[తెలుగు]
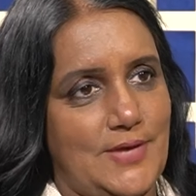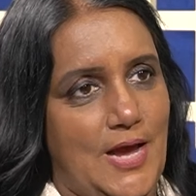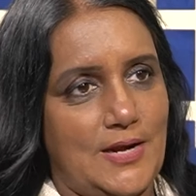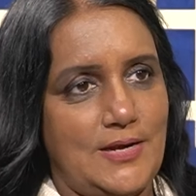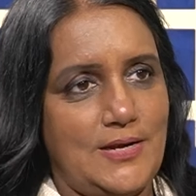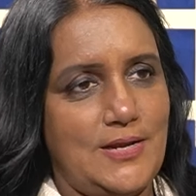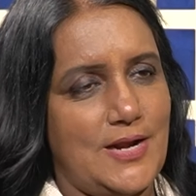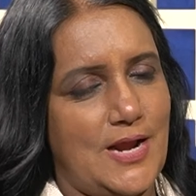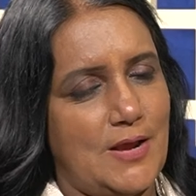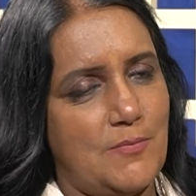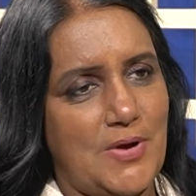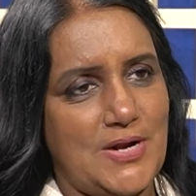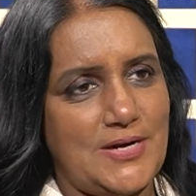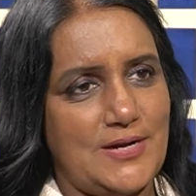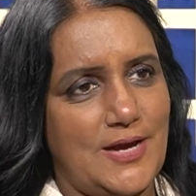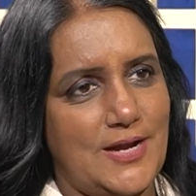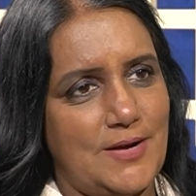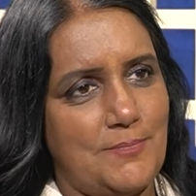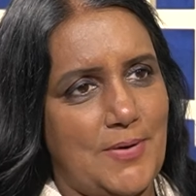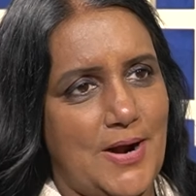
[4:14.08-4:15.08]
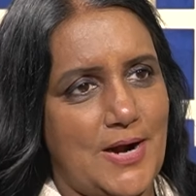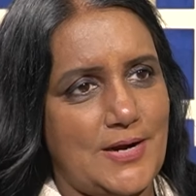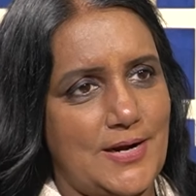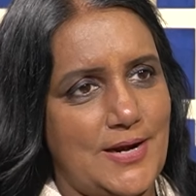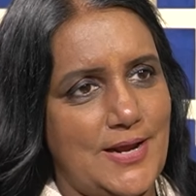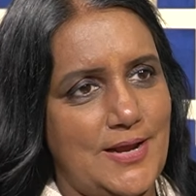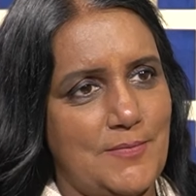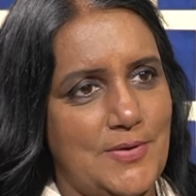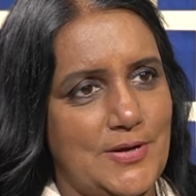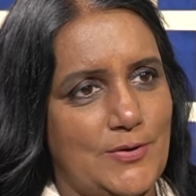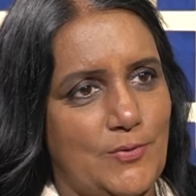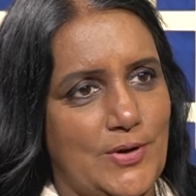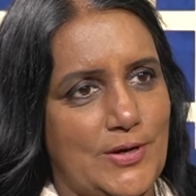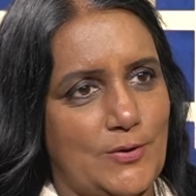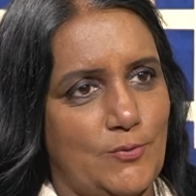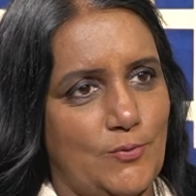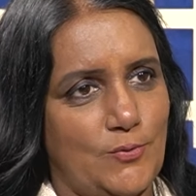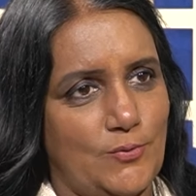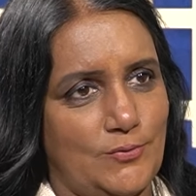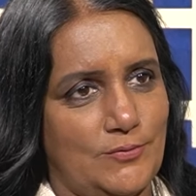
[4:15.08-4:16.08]
అన్ని రెహమాన్ గారి పాటలే మీకు
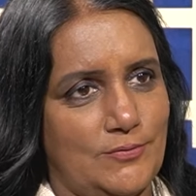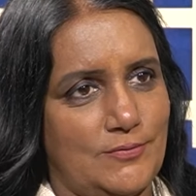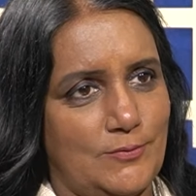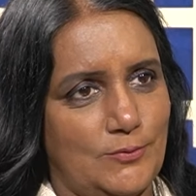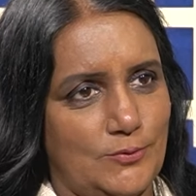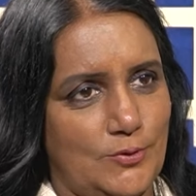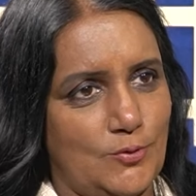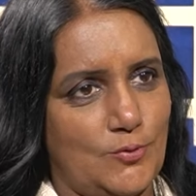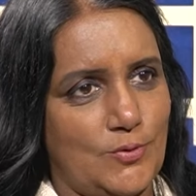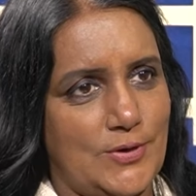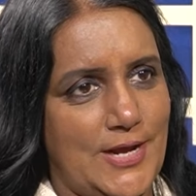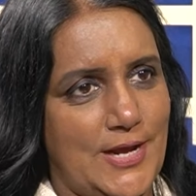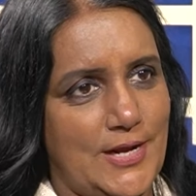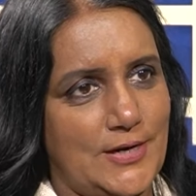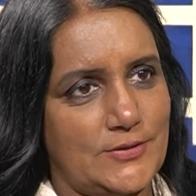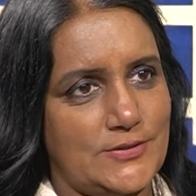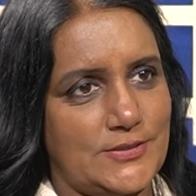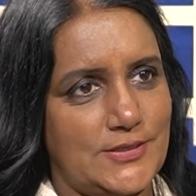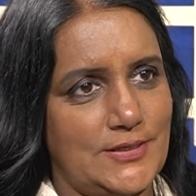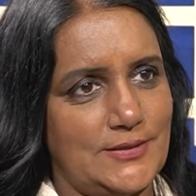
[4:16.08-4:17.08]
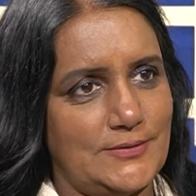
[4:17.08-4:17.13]
ఎక్కువ కుదురుకున్నాయనొచ్చా